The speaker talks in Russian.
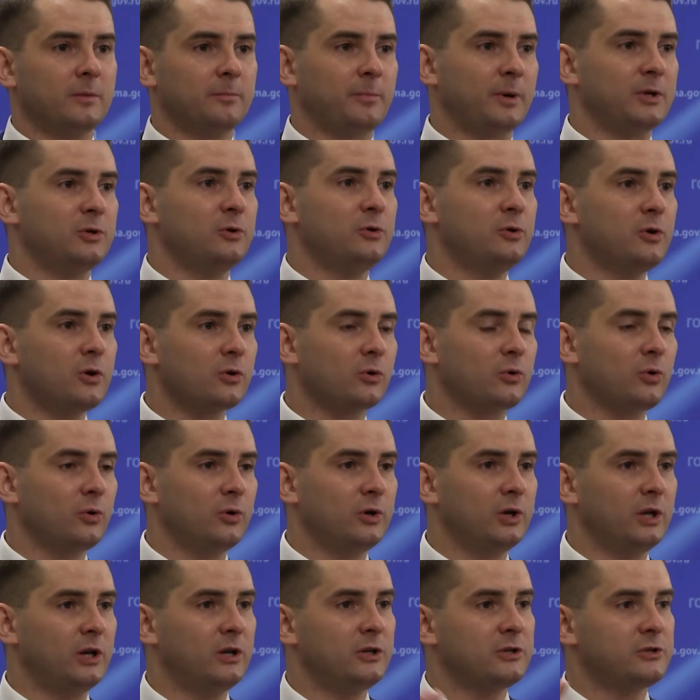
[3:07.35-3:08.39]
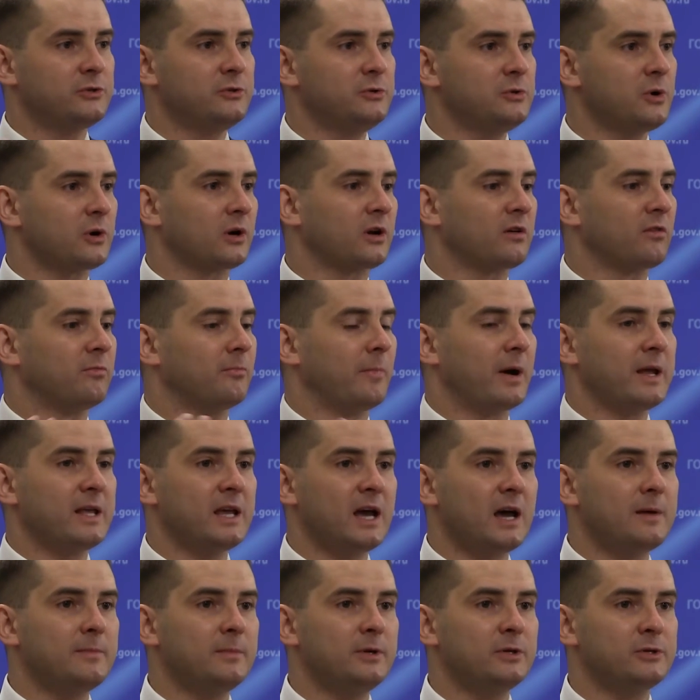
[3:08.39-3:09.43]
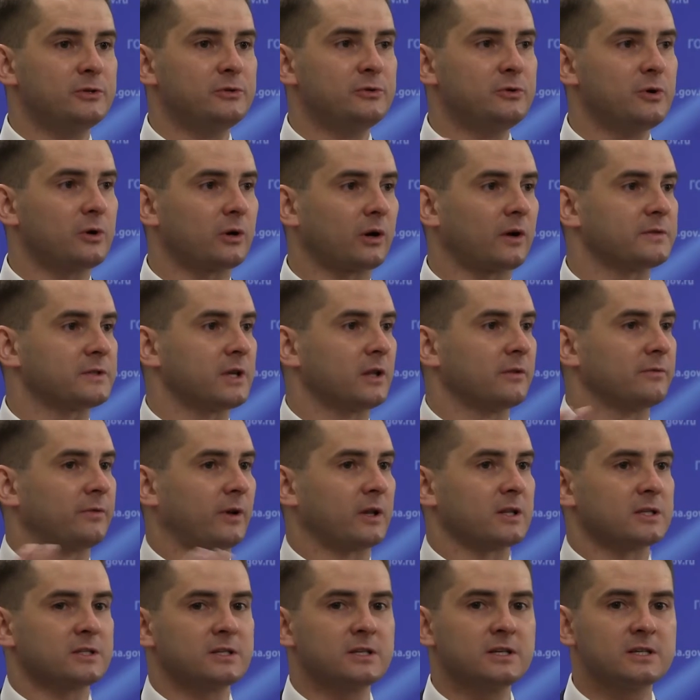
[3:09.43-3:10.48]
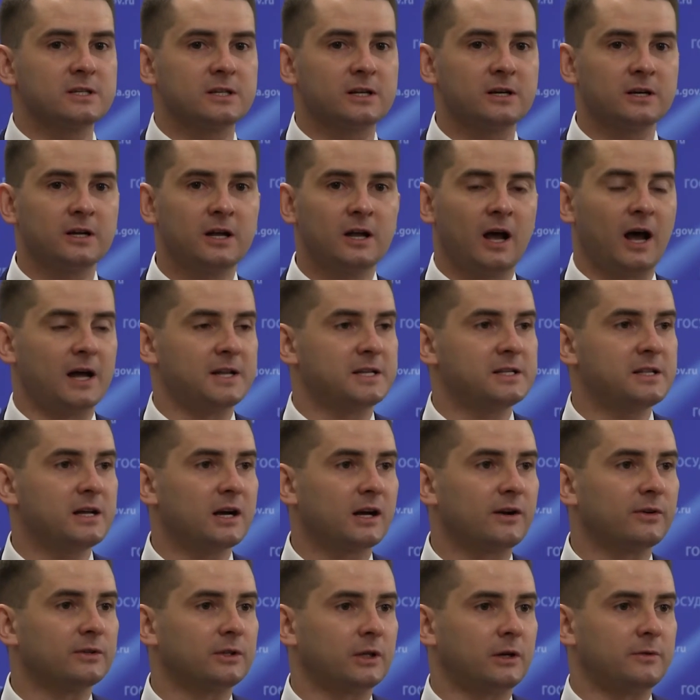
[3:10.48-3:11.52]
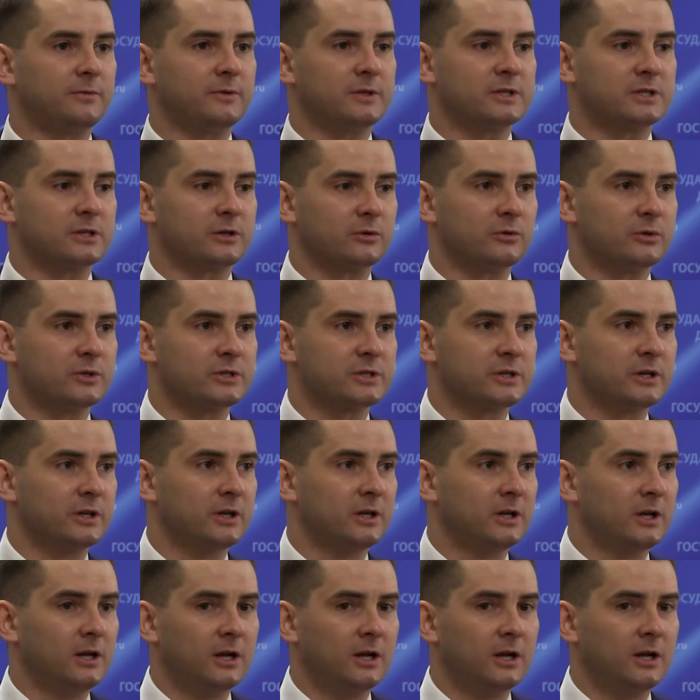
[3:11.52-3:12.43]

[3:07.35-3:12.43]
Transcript: по Нью-Йорку или из Нью-Йорка в Майами, из Нью-Йорка в Сан-Франциско одинаково тарифицируется.